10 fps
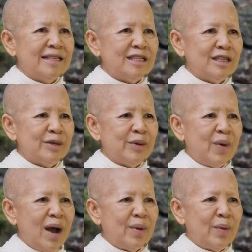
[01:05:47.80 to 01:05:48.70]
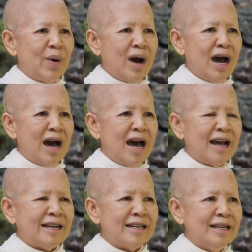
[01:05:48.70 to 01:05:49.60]
จึงกว้างขวา
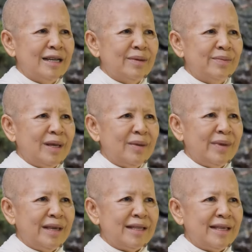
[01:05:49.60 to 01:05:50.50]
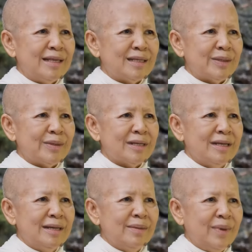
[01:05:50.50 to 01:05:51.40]
งไม่มีที่สุด
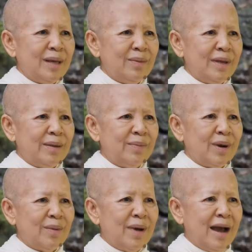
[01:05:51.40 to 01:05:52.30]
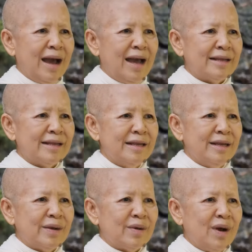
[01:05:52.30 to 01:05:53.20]
ไม่มีประมาณ
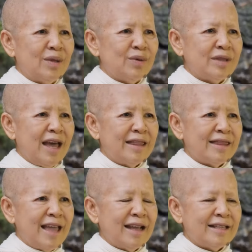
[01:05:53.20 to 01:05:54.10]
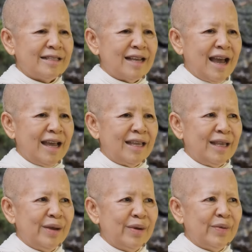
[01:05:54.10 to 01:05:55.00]
ขอให้ทุกท่านตั้งใจ
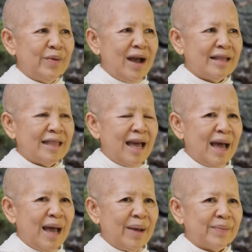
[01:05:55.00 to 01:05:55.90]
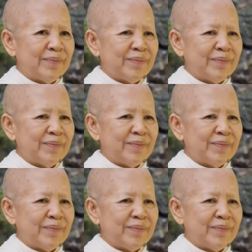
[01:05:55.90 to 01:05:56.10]
ว่าตาม